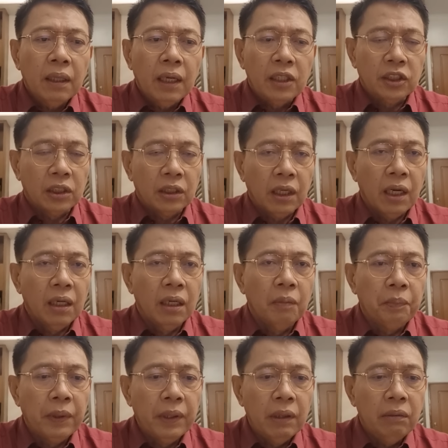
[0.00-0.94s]
Ay, sa tagal
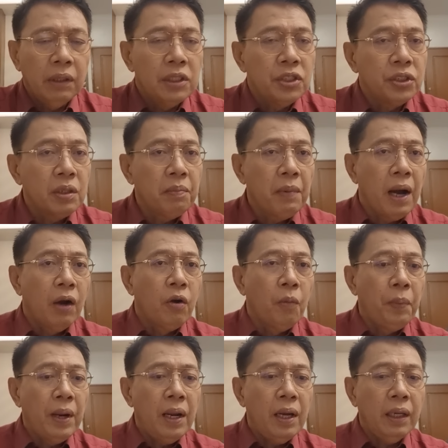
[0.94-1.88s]
ng panahon, ay siya
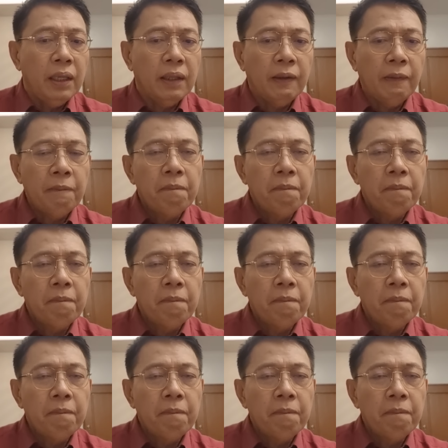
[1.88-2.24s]
bago pa lang eh.